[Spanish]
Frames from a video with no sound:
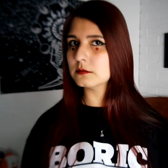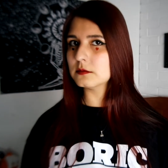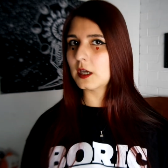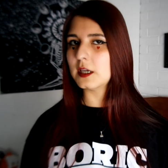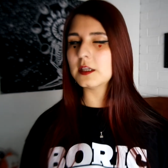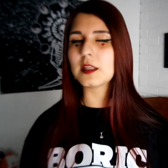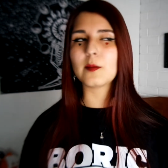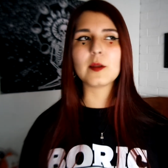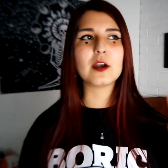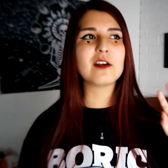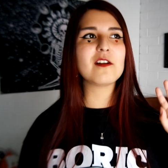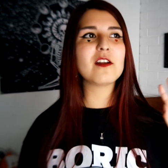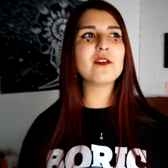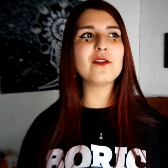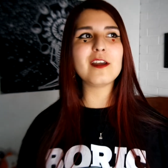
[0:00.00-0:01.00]
Ahí está, miren,
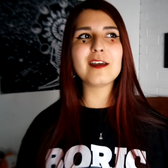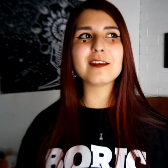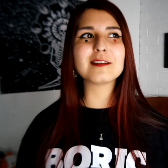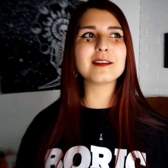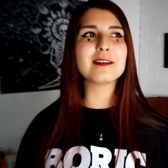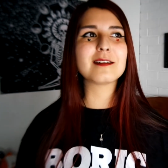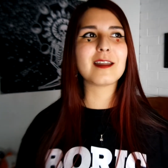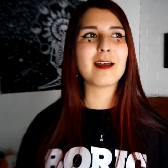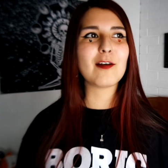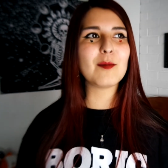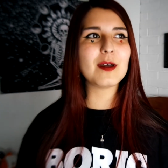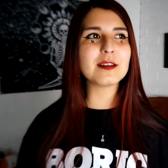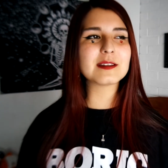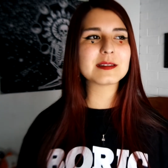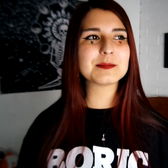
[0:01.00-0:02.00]
no les voy a decir nada
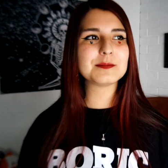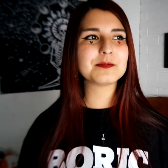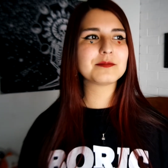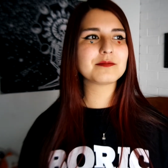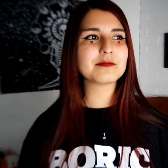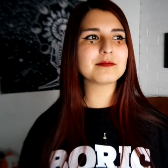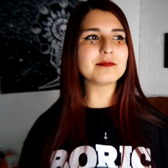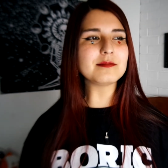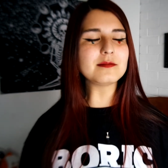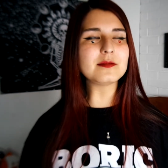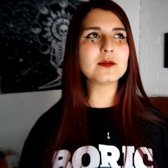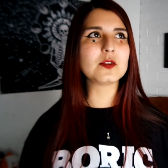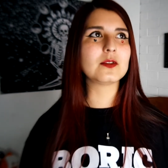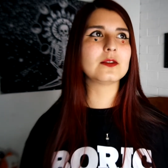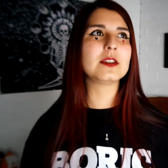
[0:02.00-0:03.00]
más.
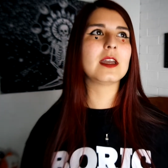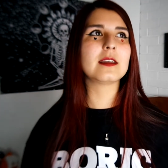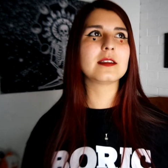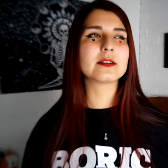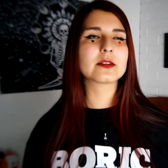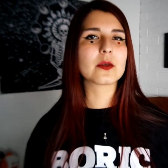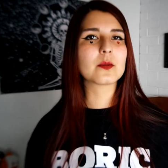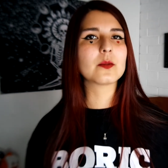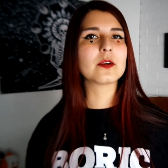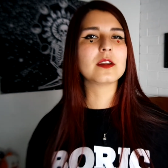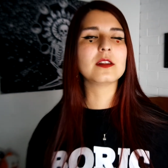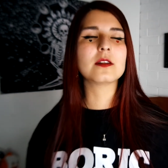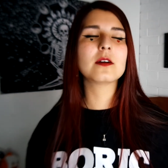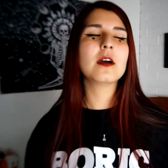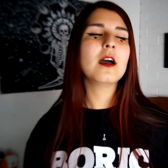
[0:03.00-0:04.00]
No, ya quizá un
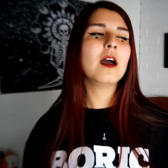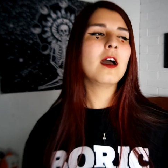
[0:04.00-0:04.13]
poquito.